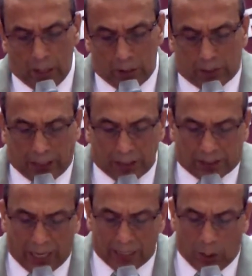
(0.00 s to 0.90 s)
Ni se
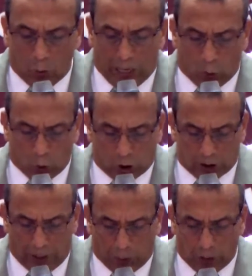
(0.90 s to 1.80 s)
enciende una luz y
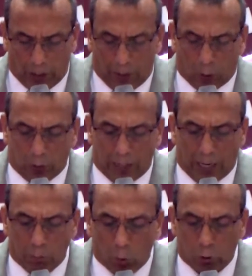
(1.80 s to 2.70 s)
se pone debajo del
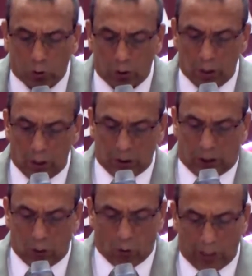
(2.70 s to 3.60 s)
almud,
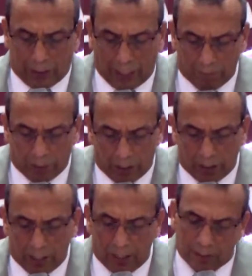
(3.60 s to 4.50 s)
sino, el
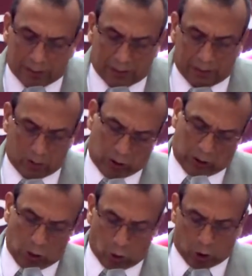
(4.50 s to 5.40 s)

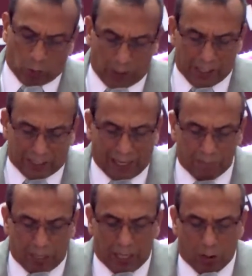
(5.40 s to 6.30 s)
sino sobre el
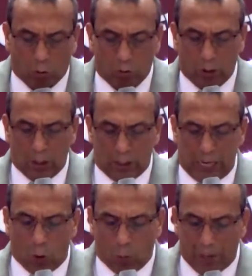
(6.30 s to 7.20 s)
candelero y
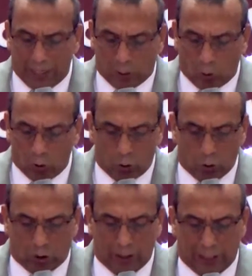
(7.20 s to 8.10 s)
alumbra a todos
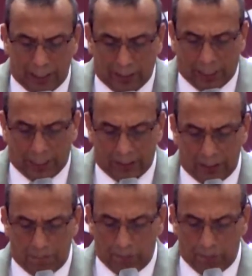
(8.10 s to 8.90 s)
los que están en casa.